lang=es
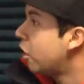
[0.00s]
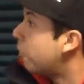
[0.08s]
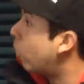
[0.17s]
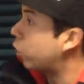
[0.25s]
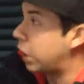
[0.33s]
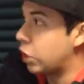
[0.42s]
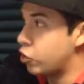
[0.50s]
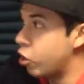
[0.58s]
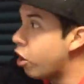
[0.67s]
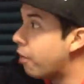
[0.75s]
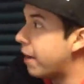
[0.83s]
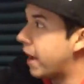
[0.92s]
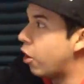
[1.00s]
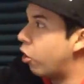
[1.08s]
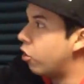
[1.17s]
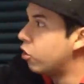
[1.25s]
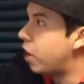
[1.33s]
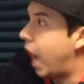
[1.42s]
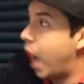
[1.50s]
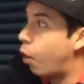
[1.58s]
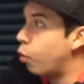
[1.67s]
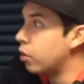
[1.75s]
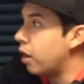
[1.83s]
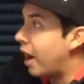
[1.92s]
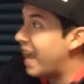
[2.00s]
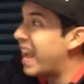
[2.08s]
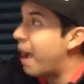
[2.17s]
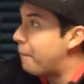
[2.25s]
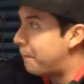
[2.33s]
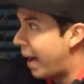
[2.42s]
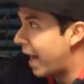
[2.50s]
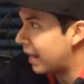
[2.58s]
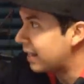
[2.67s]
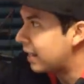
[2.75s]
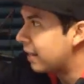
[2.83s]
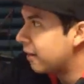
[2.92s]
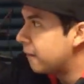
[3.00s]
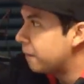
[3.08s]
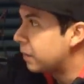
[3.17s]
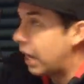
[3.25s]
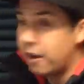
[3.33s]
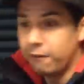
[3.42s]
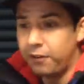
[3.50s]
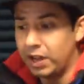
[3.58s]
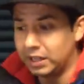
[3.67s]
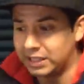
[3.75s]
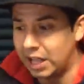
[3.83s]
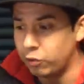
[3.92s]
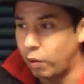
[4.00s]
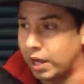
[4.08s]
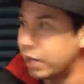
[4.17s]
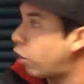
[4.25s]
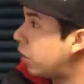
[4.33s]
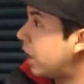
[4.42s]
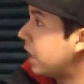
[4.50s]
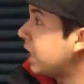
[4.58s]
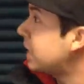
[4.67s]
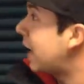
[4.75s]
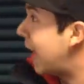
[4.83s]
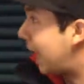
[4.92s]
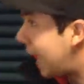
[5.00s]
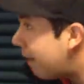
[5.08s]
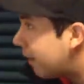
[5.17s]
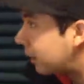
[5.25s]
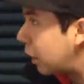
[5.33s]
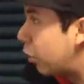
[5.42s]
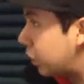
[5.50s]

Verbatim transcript: porque yo no veo aún La Park enfrentando al hijo del ninja te